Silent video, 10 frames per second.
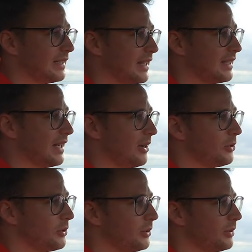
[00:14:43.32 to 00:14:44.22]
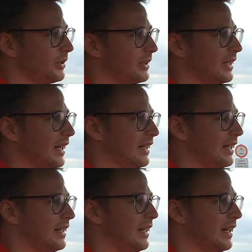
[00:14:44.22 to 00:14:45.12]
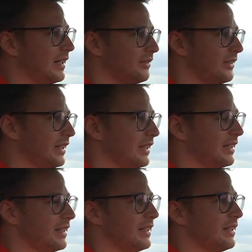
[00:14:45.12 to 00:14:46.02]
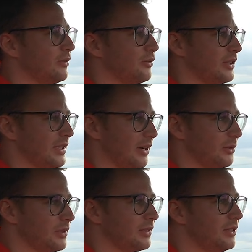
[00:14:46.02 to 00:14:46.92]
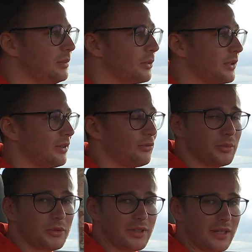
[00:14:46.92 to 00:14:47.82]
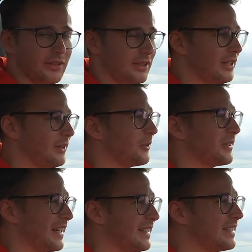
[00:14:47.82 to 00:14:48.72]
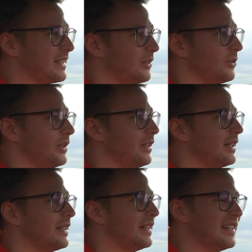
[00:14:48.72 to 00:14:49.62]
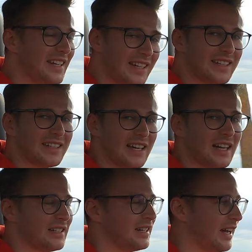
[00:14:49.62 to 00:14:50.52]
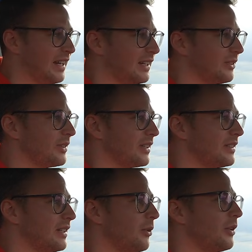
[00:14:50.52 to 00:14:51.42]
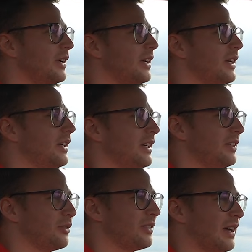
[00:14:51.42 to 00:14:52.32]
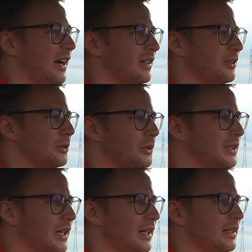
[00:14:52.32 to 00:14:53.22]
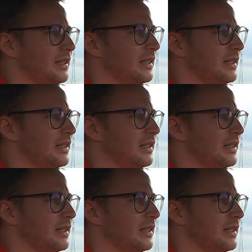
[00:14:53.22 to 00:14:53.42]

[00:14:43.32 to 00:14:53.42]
Das Auto hat ein Leergewicht von 1765 Kilo und das ist natürlich nicht gerade leicht und das sind auch, ich würde sagen, 100